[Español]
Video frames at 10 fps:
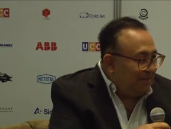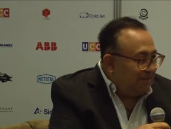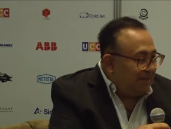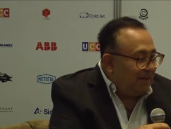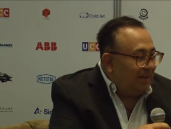
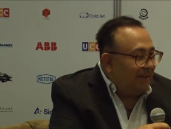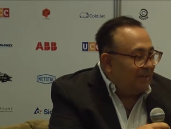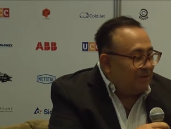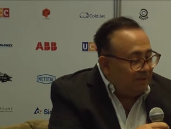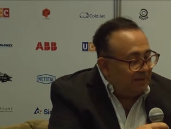O sea,
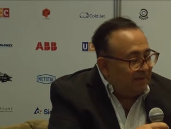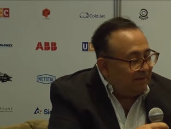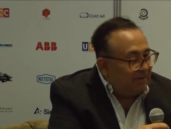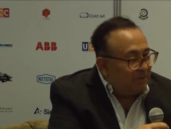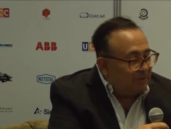son ideas
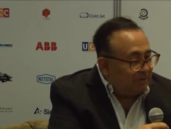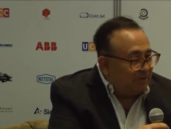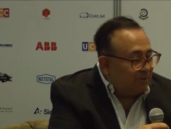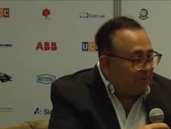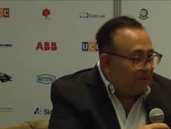
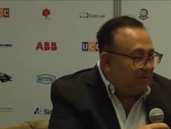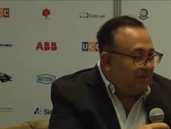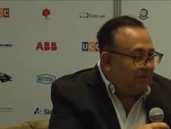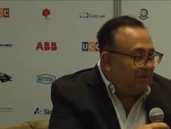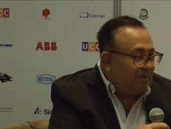disruptivas,
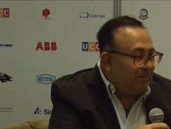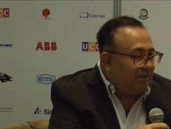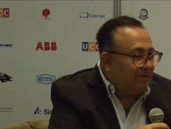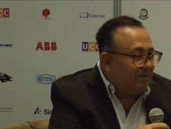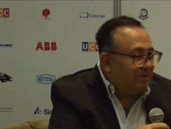
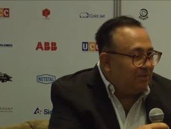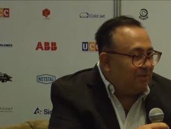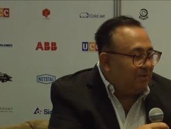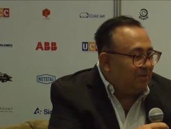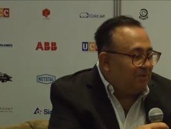posiblemente no
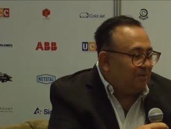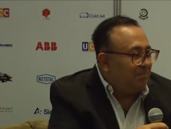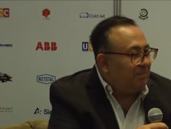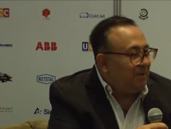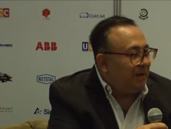son
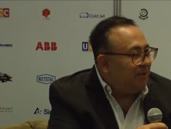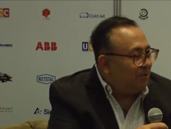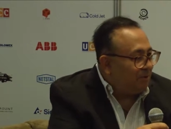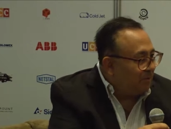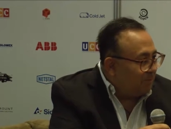para
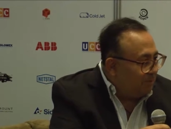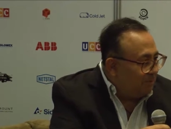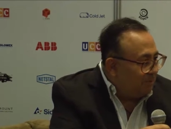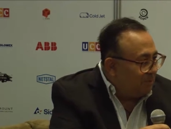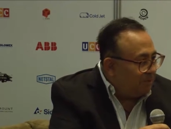todo el
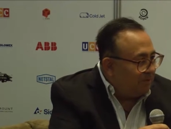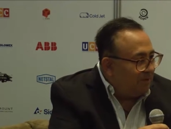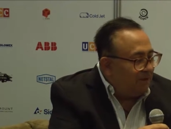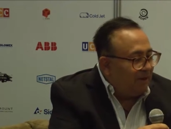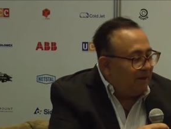público, pero son
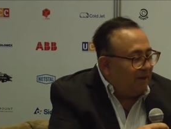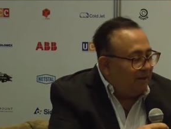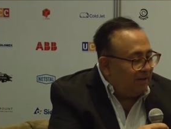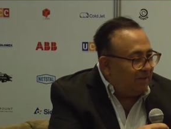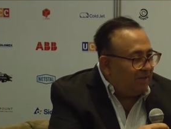
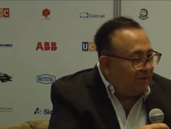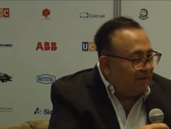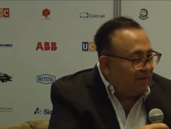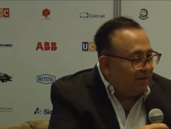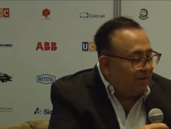ideas que
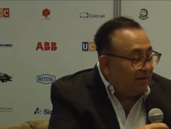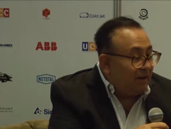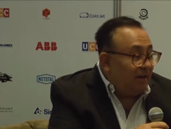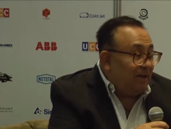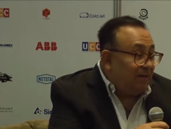generan.
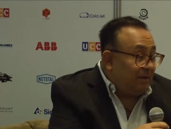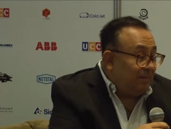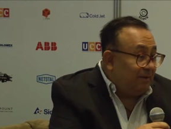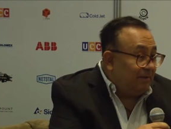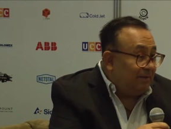La otra
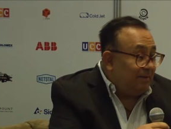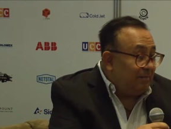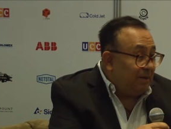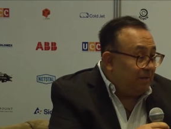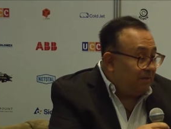parte es
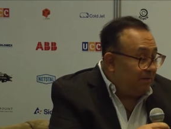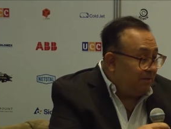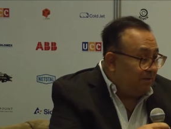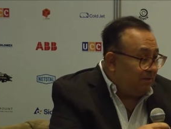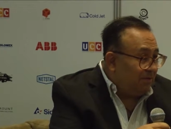
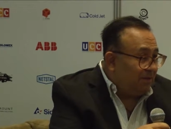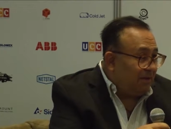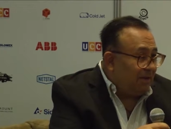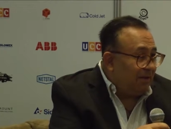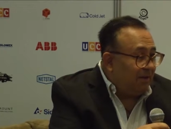inversión, o
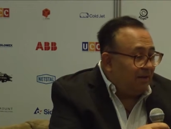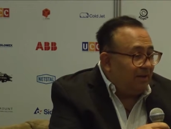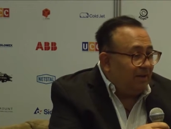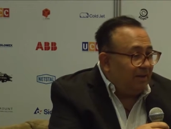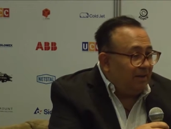sea,
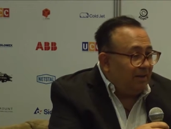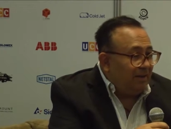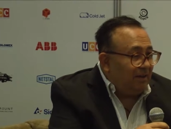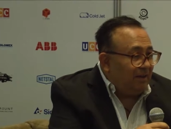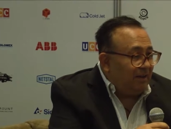
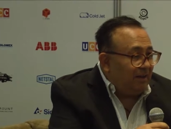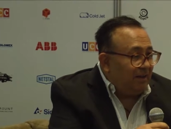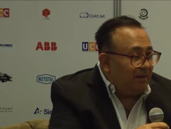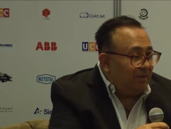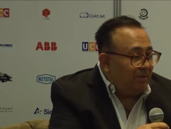eh,
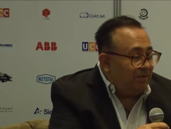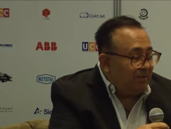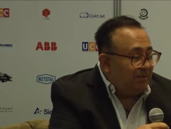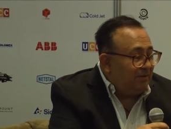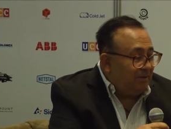la
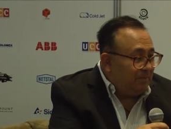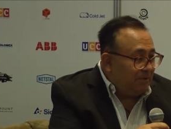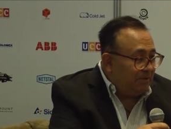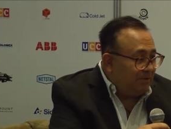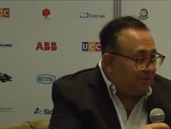innovación es sin
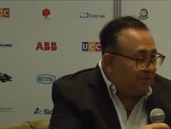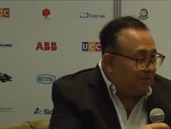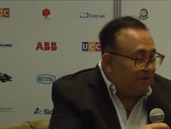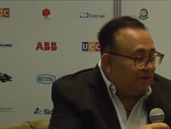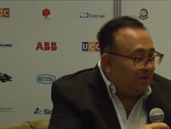inversión
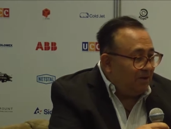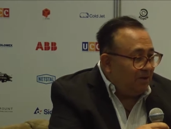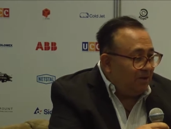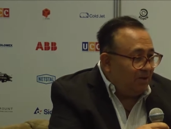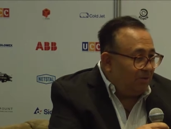
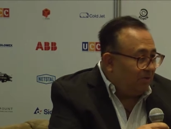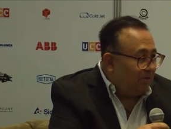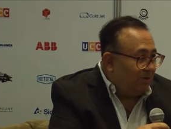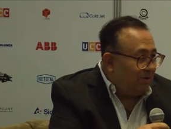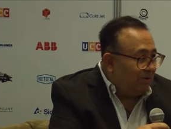no
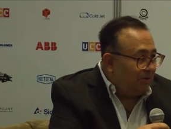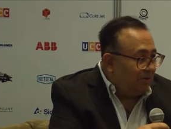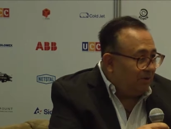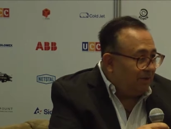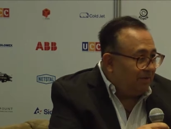funciona, si
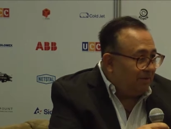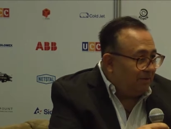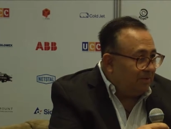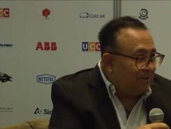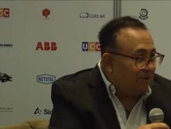uno quiere
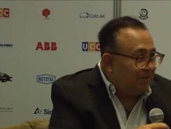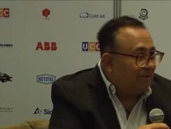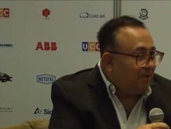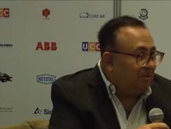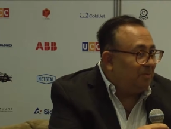seguir
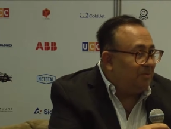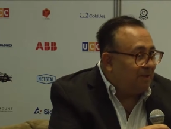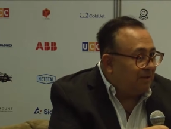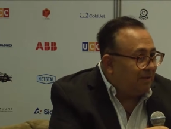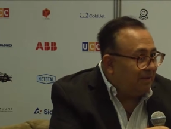utilizando lo mismo
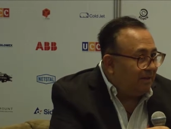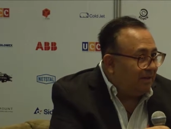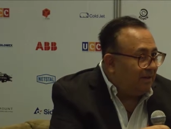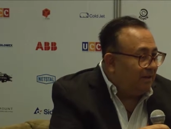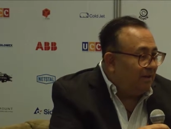que tienen